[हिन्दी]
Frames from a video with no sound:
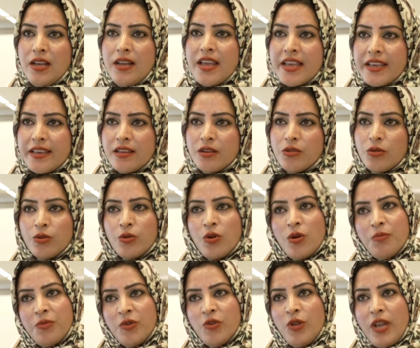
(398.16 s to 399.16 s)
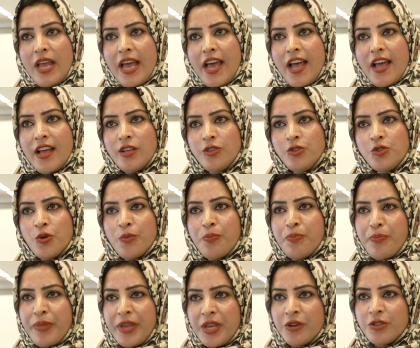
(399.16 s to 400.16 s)
लेकिन उनको भूल है जो
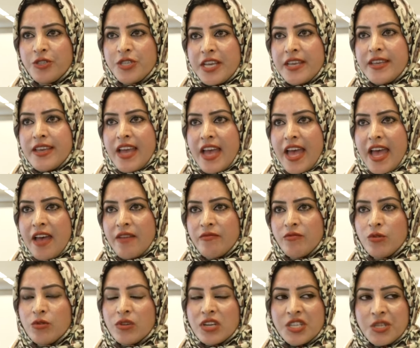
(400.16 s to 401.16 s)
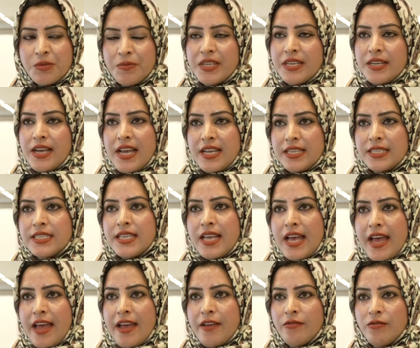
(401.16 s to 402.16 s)
पी ओ जे के है वो कश्मीर का हिस्सा
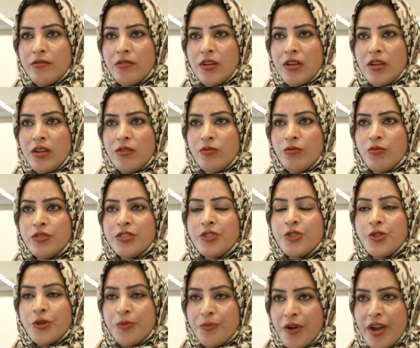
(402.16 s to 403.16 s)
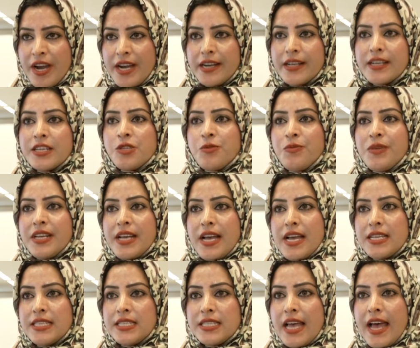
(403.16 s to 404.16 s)
है वो जम्मू एंड कश्मीर का
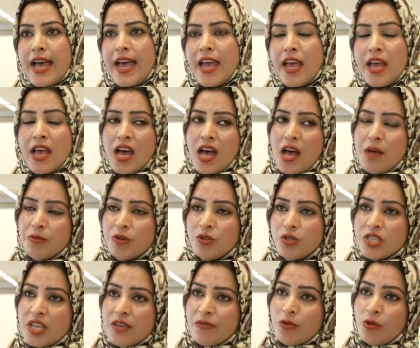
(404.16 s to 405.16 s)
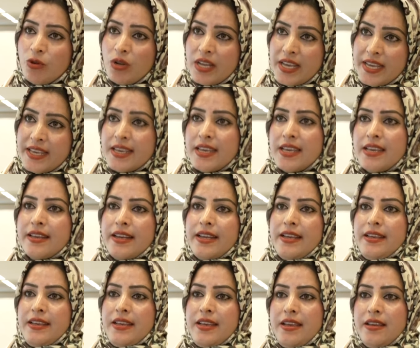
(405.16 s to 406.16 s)
हिस्सा है हम उनसे वो लेके ही
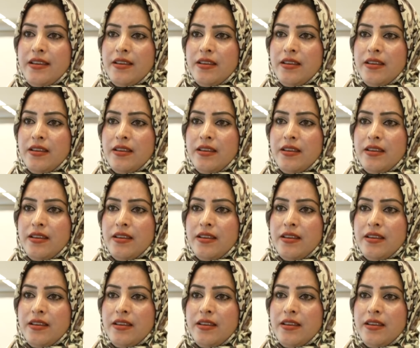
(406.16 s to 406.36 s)
रहेंगे